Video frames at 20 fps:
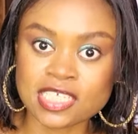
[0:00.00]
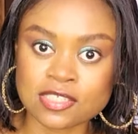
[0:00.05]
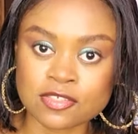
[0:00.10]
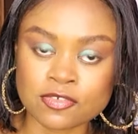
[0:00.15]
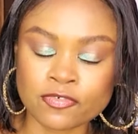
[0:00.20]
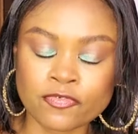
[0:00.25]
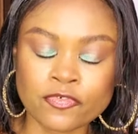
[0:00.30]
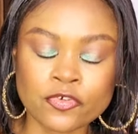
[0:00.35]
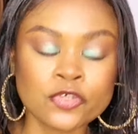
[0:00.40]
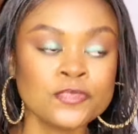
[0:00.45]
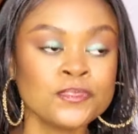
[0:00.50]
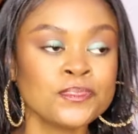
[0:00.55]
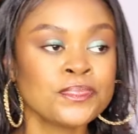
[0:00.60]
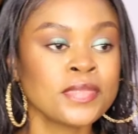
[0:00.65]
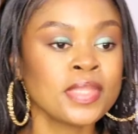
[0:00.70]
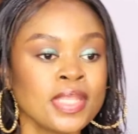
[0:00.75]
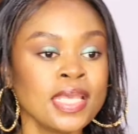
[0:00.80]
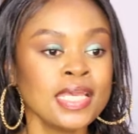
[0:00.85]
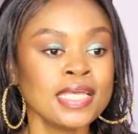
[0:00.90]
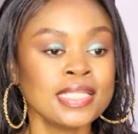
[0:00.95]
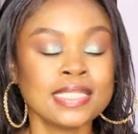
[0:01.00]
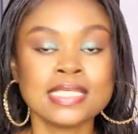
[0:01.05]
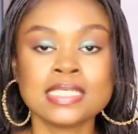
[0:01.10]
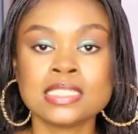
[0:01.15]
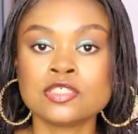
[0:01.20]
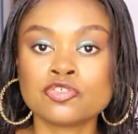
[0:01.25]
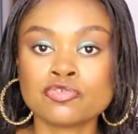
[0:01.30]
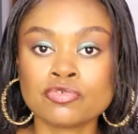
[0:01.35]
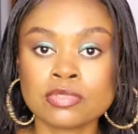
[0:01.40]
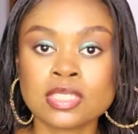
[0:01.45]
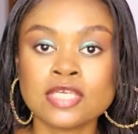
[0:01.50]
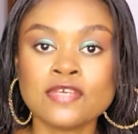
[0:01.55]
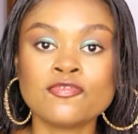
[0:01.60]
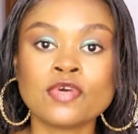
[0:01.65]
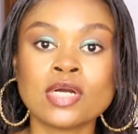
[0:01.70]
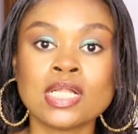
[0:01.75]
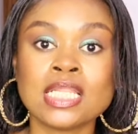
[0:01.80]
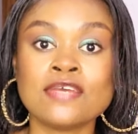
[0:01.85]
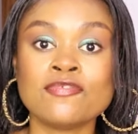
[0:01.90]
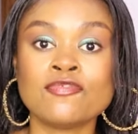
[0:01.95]
des enfants. Des gens qui
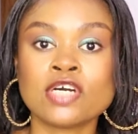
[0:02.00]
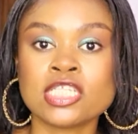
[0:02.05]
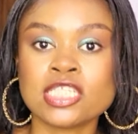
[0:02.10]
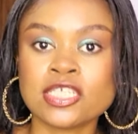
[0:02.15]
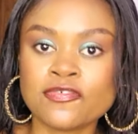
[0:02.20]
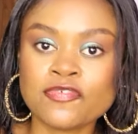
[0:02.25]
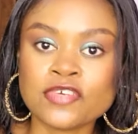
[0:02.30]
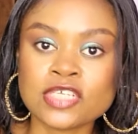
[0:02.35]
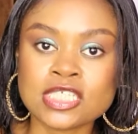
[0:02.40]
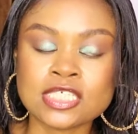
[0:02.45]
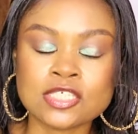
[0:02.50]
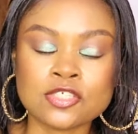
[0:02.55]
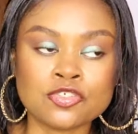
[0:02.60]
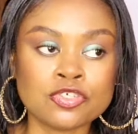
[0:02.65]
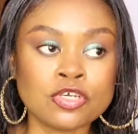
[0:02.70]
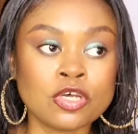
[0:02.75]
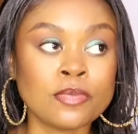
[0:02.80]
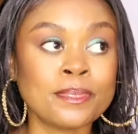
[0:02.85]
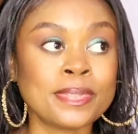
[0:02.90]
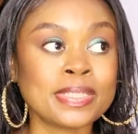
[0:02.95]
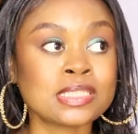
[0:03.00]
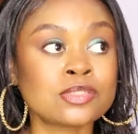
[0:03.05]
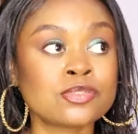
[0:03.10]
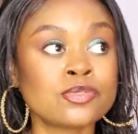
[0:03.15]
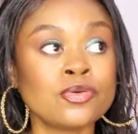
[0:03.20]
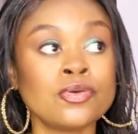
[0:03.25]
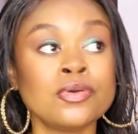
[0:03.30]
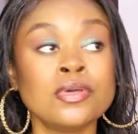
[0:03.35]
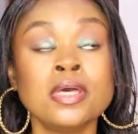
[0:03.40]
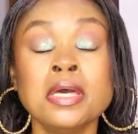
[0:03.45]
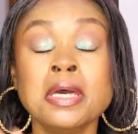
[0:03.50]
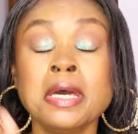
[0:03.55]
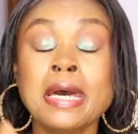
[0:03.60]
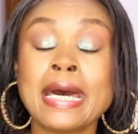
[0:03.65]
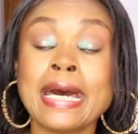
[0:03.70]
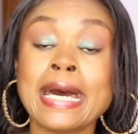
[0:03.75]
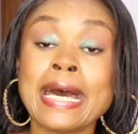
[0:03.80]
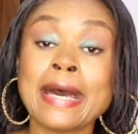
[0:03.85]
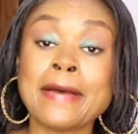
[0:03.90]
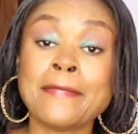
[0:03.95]
vont aller voir des féticheurs parce que
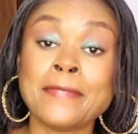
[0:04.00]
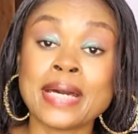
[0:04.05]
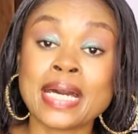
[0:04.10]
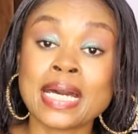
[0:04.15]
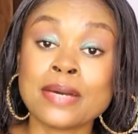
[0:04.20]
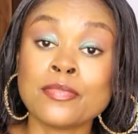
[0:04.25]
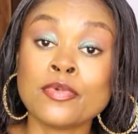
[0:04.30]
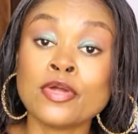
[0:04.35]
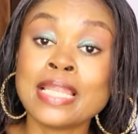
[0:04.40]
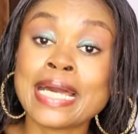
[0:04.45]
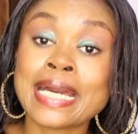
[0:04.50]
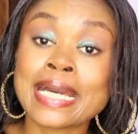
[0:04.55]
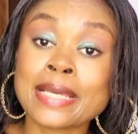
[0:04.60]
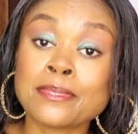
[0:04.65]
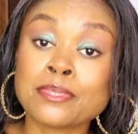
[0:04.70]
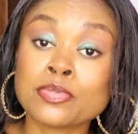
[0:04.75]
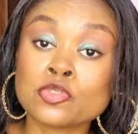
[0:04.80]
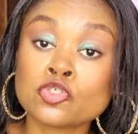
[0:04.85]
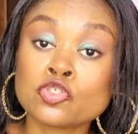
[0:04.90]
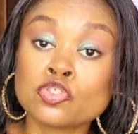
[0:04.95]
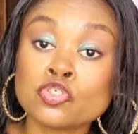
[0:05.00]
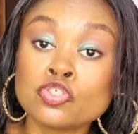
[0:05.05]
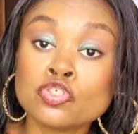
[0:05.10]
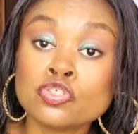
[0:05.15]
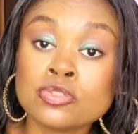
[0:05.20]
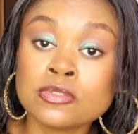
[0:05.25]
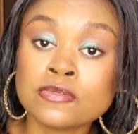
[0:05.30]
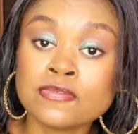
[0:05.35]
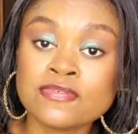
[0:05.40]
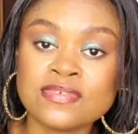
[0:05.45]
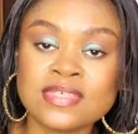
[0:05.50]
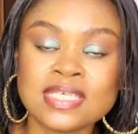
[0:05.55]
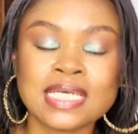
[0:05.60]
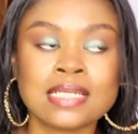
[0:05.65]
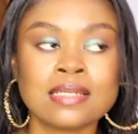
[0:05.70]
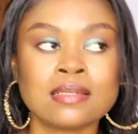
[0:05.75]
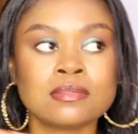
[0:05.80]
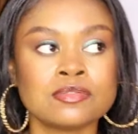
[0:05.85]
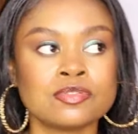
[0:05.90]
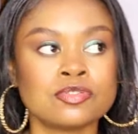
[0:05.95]
apparemment la réponse de Dieu
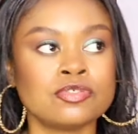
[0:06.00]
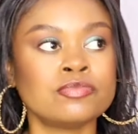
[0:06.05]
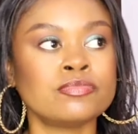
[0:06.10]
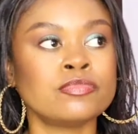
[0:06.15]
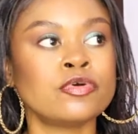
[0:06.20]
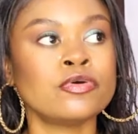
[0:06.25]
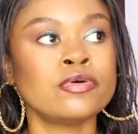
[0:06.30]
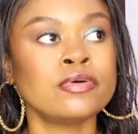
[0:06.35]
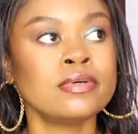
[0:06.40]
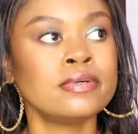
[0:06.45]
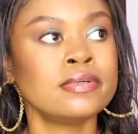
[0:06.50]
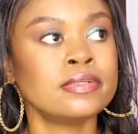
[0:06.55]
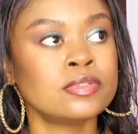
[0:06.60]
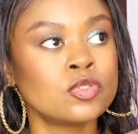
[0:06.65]
vient lentement.